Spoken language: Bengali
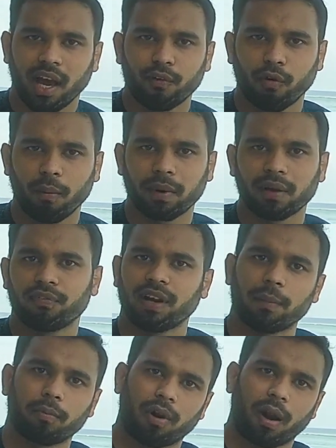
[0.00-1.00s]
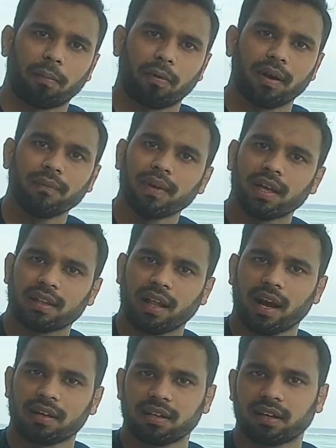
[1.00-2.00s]
এই ফর্মটা ফিল করার পরে
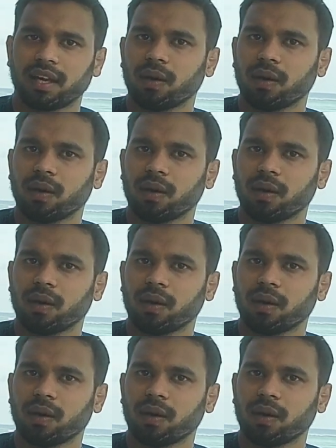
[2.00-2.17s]
তারা একটা